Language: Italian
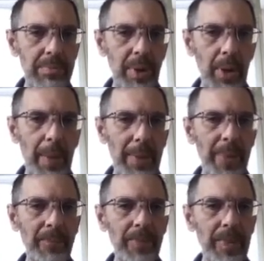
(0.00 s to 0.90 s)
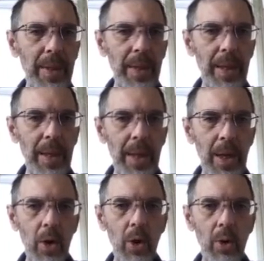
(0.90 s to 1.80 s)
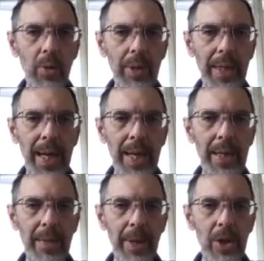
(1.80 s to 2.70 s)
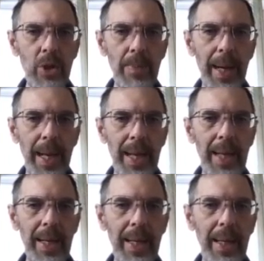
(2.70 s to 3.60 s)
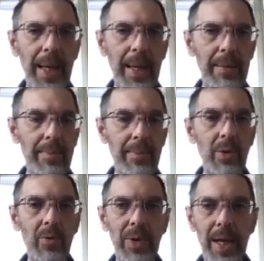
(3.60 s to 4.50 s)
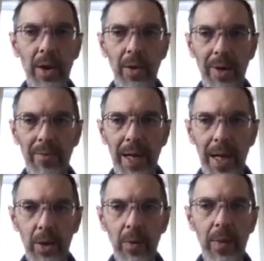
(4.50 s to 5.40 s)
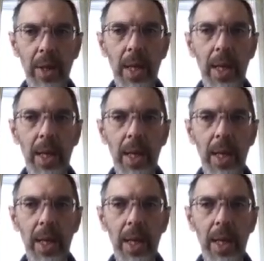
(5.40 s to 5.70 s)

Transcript: programma eh, con un thread principale che non viene ancora avviato.